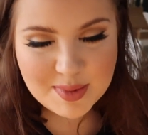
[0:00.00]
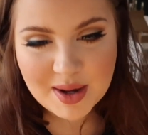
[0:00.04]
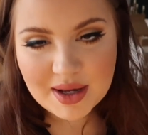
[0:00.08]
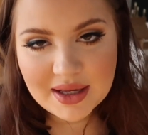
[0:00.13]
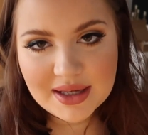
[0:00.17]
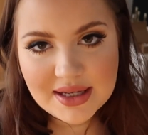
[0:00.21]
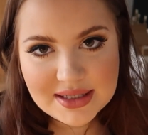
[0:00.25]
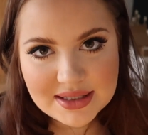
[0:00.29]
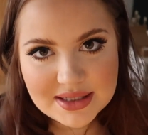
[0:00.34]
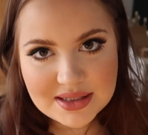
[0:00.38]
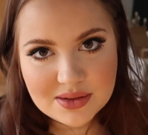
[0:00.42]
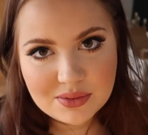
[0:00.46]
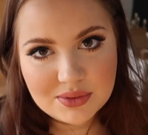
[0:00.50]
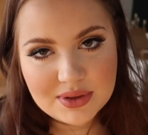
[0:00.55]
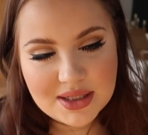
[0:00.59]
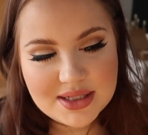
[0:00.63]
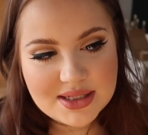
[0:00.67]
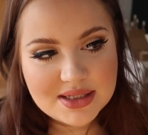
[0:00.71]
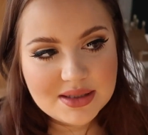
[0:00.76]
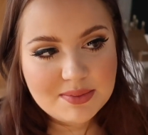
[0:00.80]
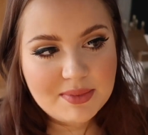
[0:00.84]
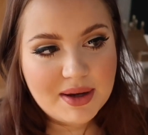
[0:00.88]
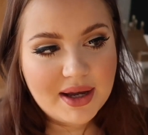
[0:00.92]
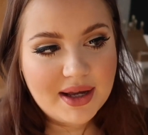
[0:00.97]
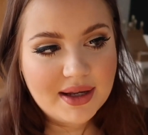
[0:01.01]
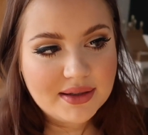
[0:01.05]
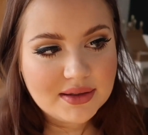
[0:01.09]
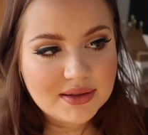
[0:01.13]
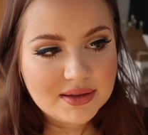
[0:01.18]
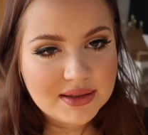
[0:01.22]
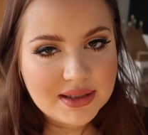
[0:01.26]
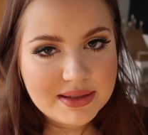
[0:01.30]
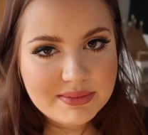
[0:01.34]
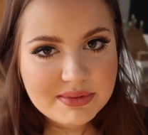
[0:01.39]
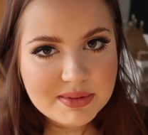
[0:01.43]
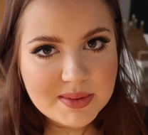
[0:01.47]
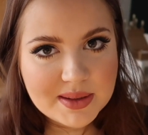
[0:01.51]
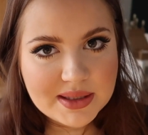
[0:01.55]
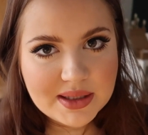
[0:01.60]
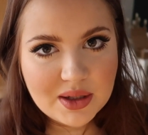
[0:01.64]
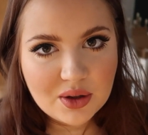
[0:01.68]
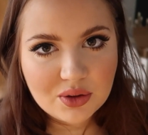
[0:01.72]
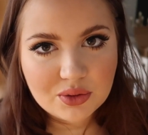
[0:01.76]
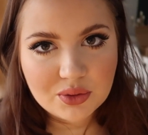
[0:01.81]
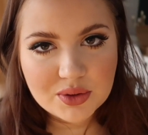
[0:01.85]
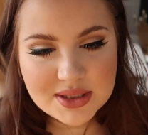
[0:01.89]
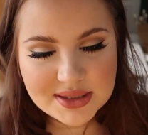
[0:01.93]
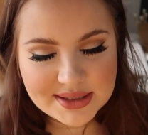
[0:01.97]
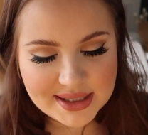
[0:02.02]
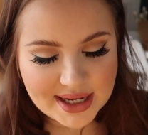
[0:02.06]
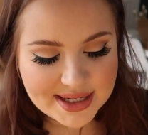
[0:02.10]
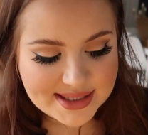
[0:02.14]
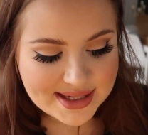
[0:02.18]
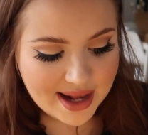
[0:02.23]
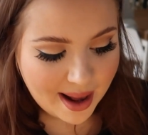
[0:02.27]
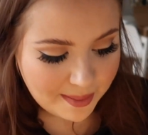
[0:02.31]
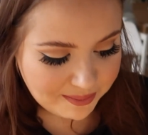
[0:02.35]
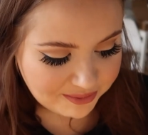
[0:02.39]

mache ich es so, dass ich meine Lebensmittel auch größtenteils